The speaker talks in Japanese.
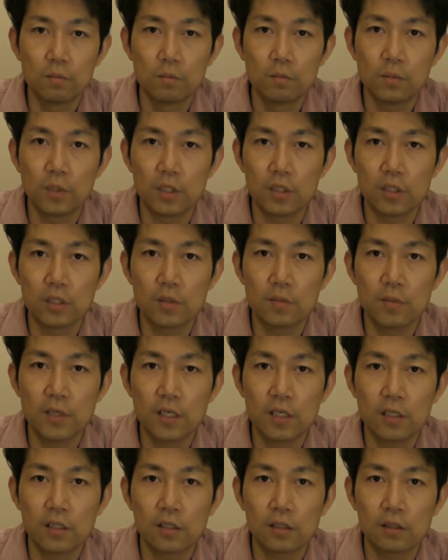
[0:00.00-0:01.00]
1
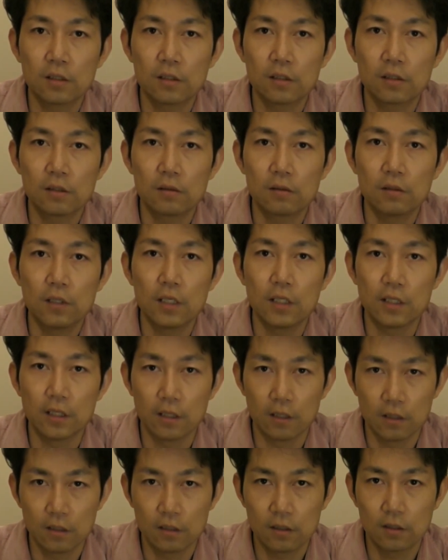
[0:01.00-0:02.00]
万円ぐらいで
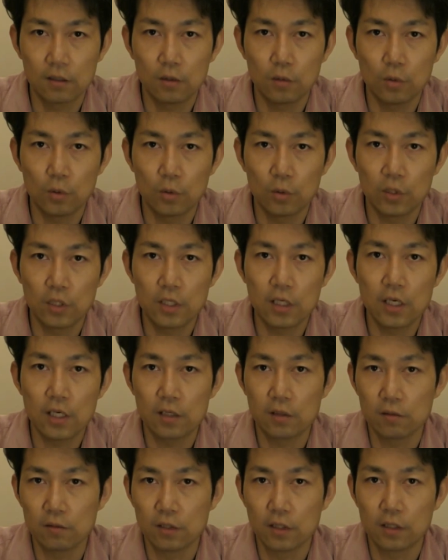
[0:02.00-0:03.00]
こう手に入
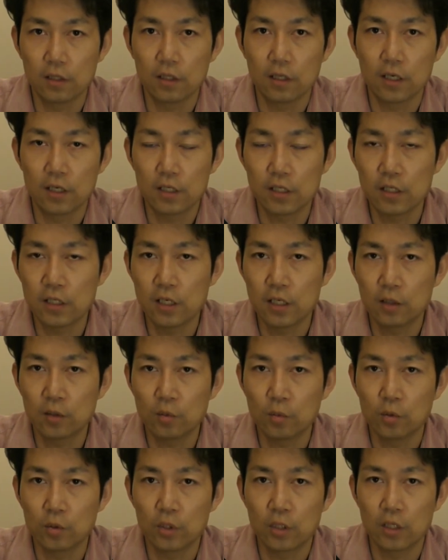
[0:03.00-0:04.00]
るんだったらいいなと
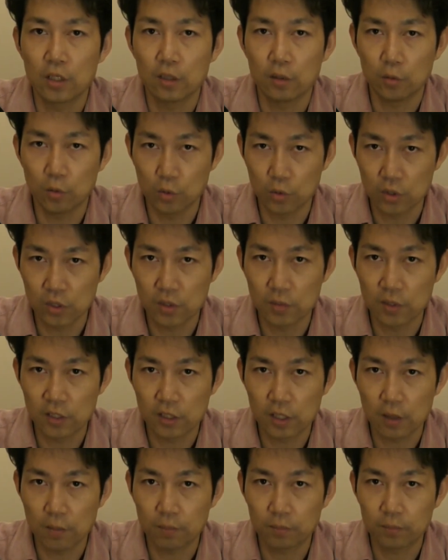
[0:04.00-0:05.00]
思って購入しました。